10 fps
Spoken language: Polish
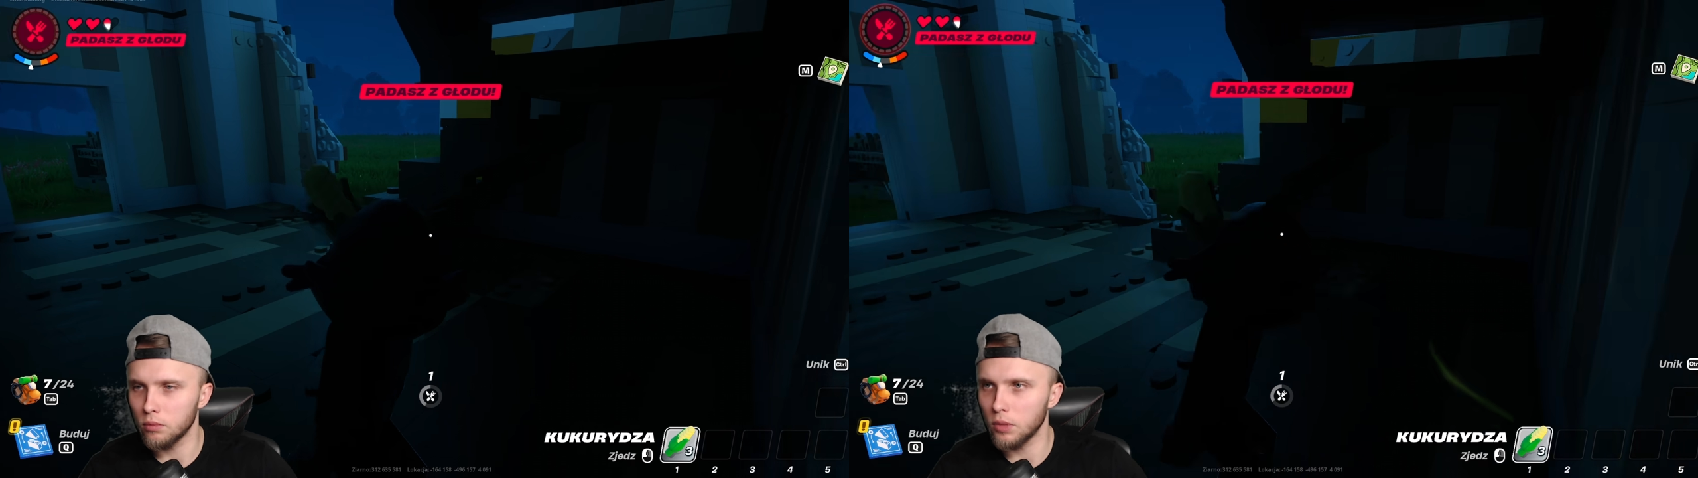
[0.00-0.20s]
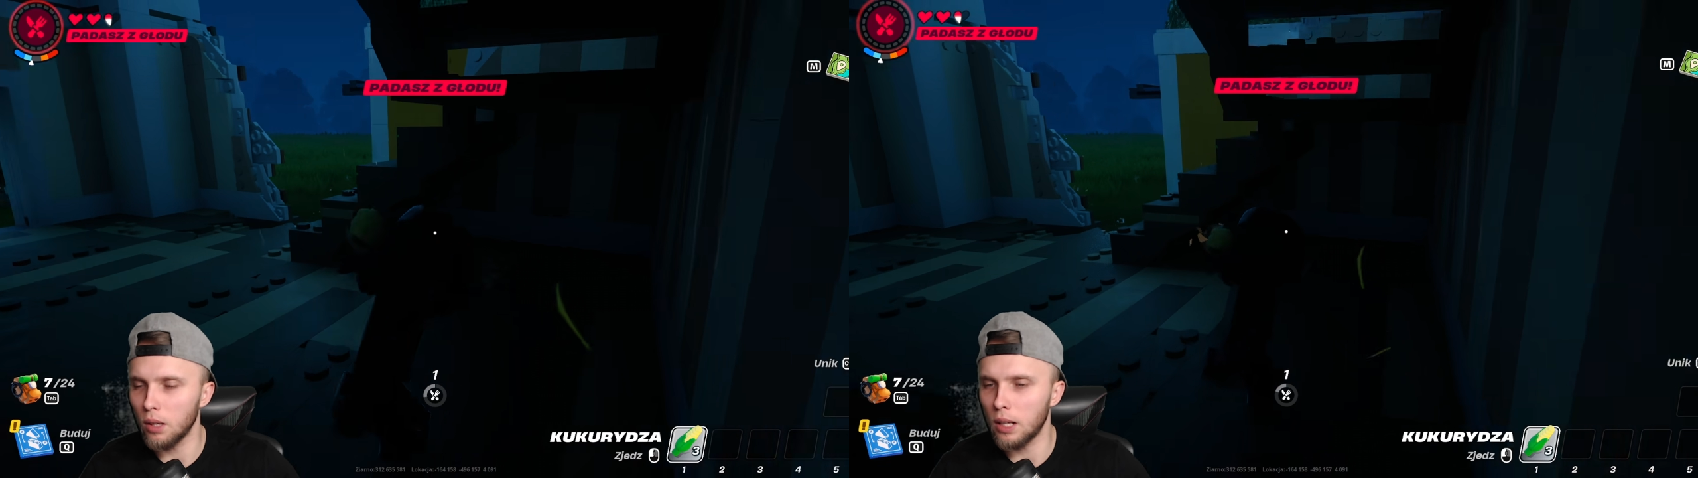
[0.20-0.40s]

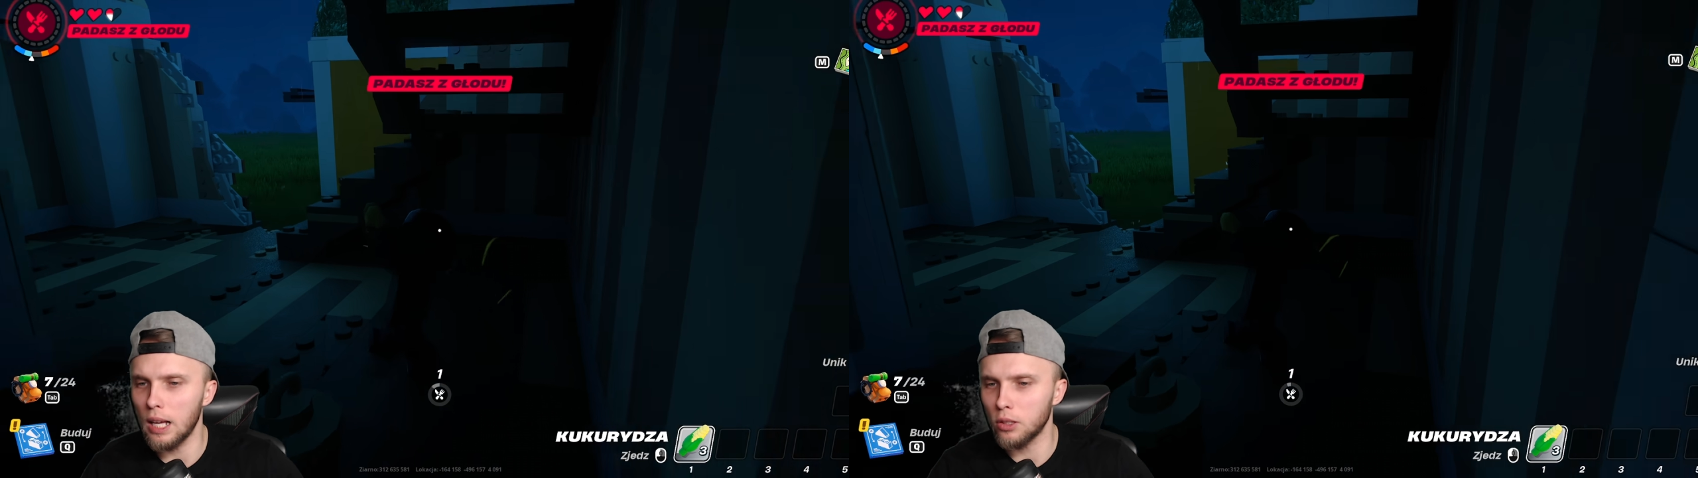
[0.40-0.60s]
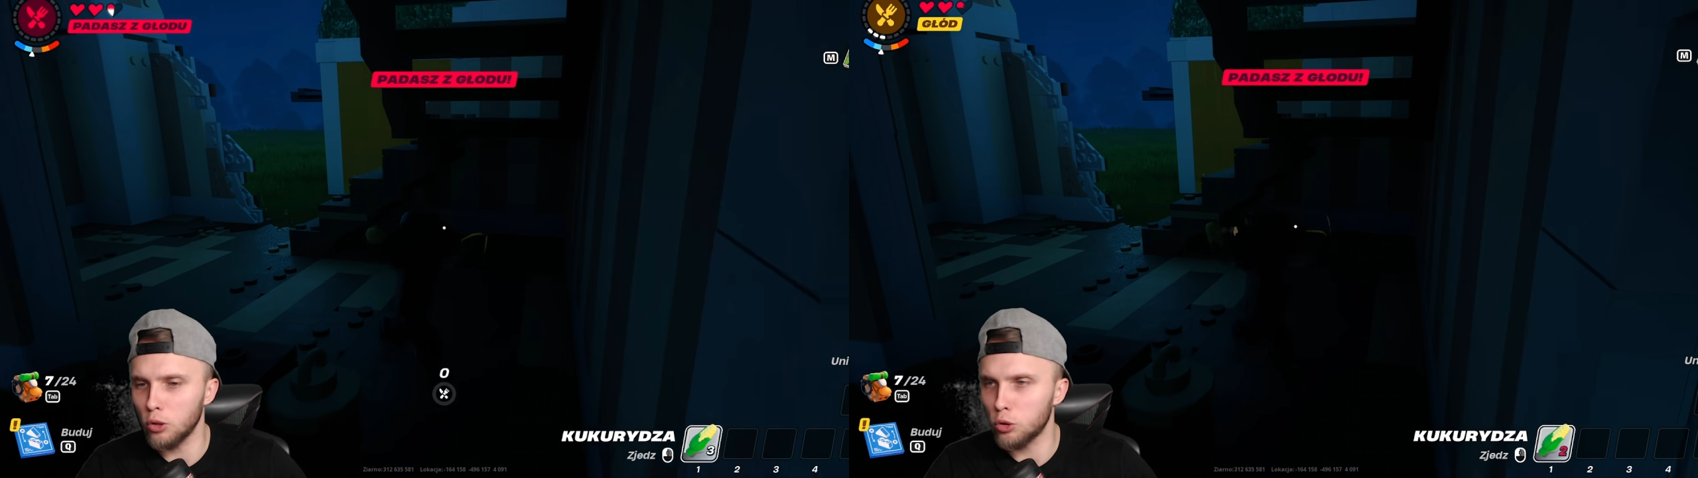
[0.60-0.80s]
No
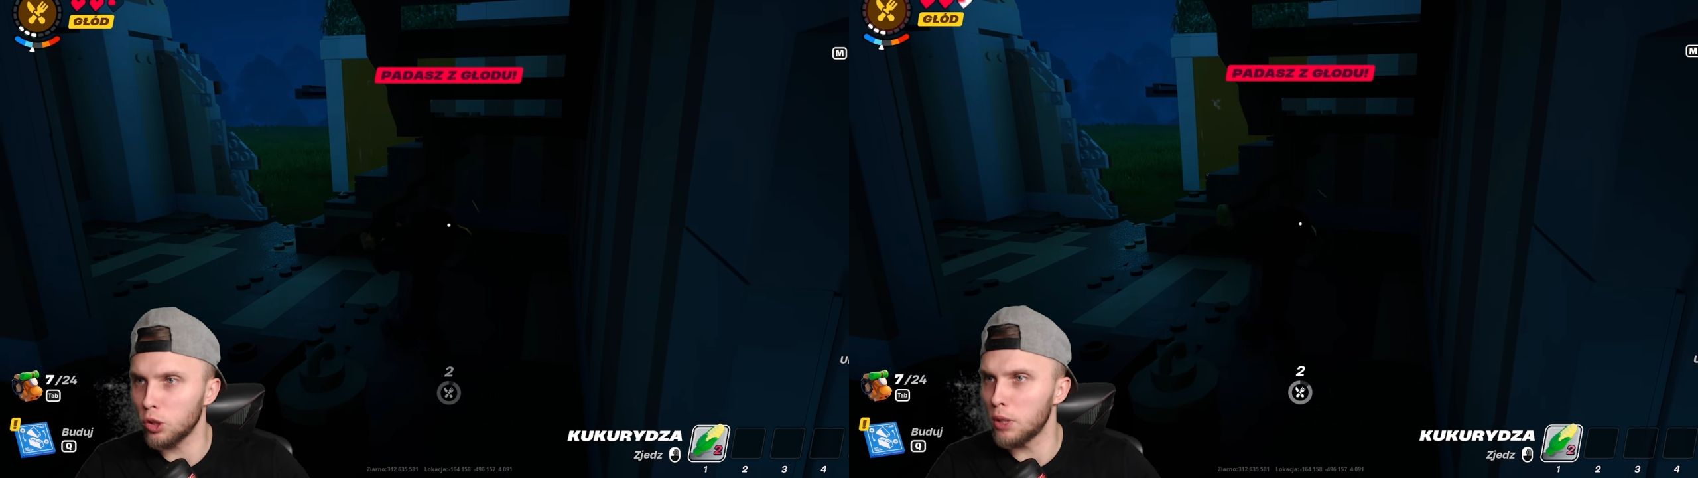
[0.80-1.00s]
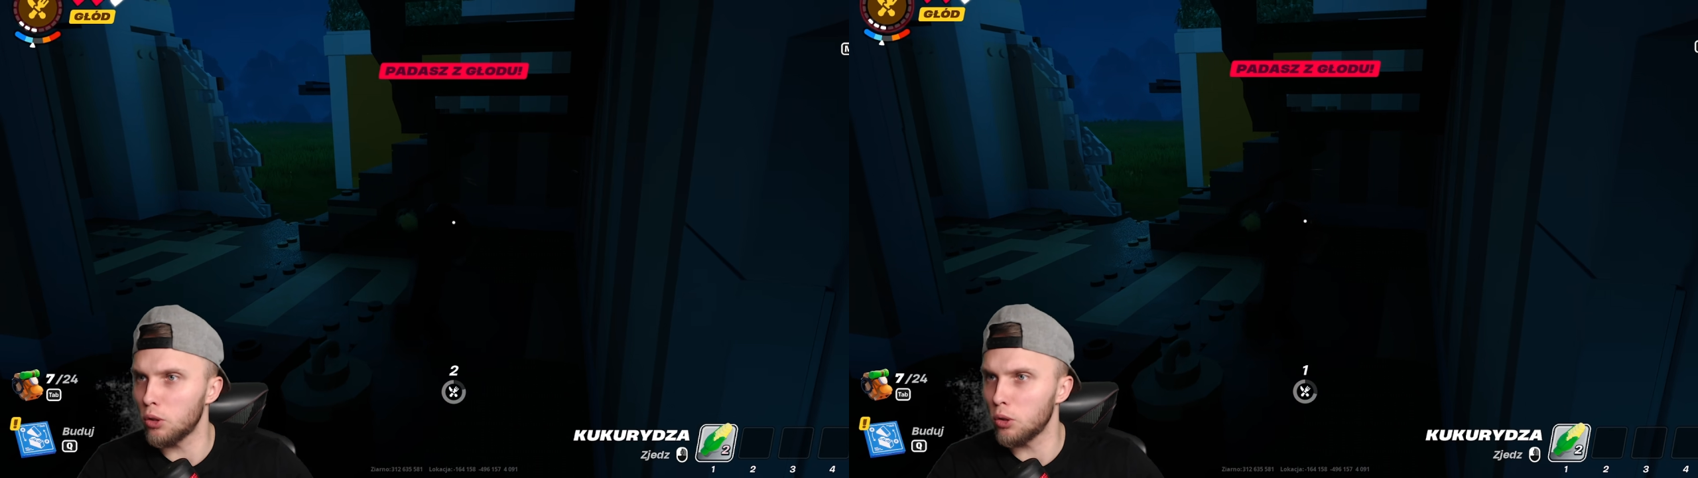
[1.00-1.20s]
raz,
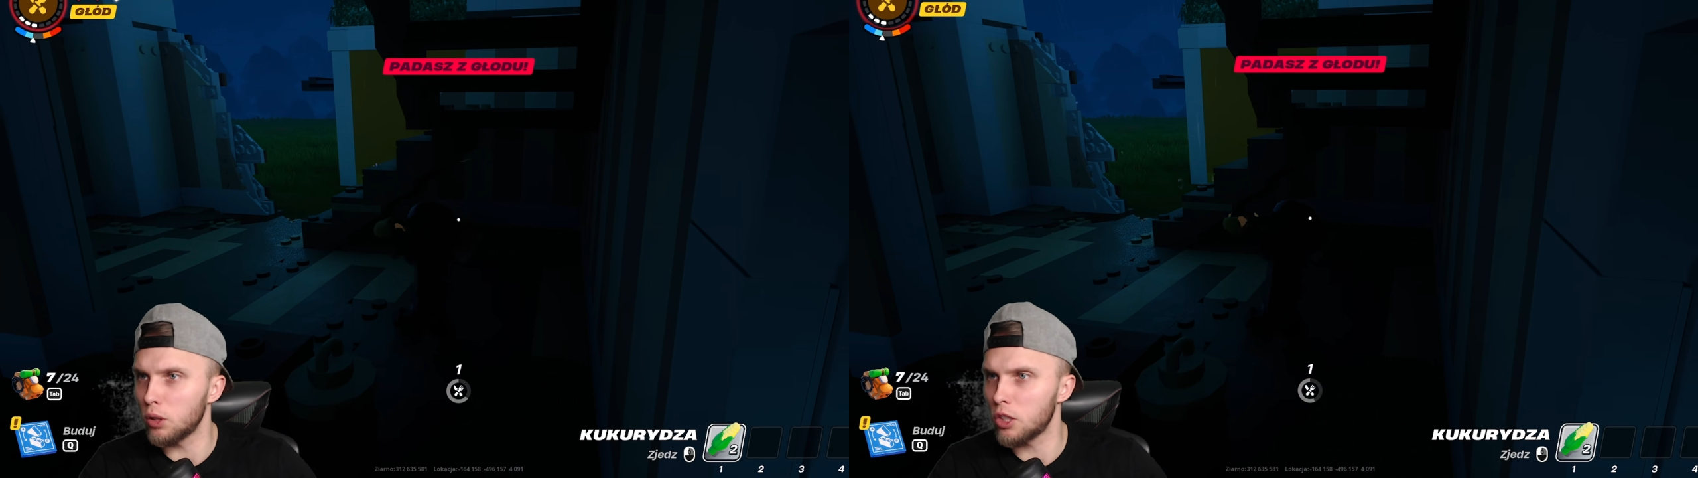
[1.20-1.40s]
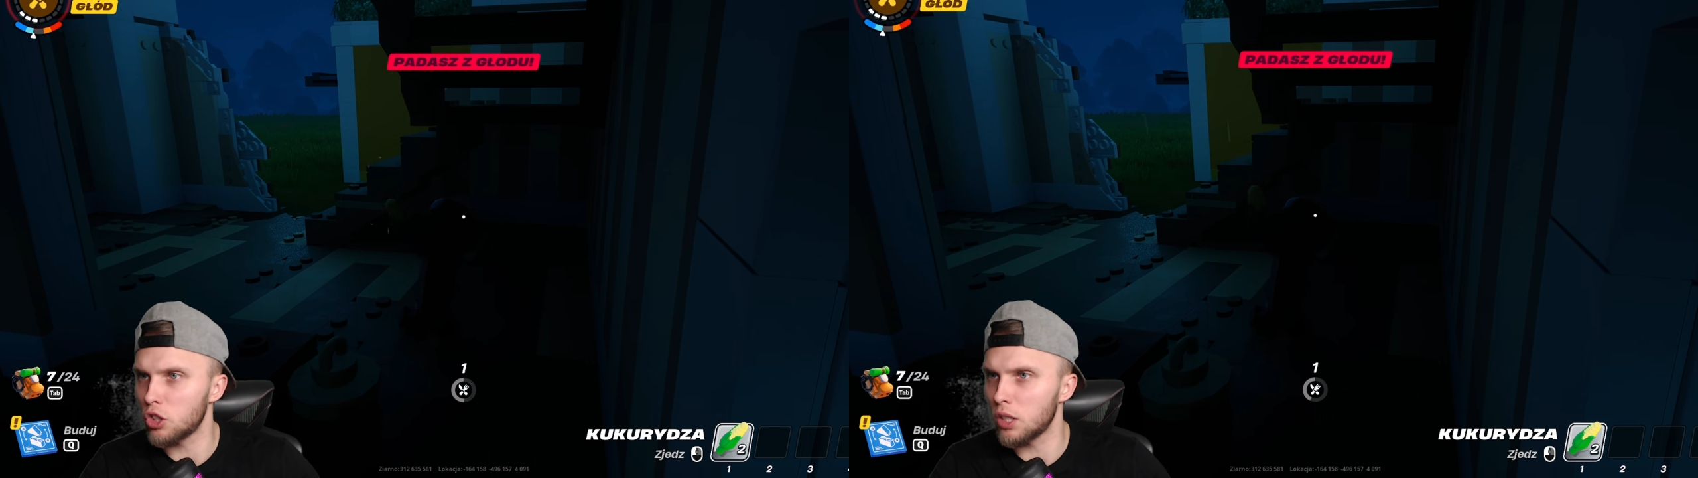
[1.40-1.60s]
kosztujmy kukurydzę,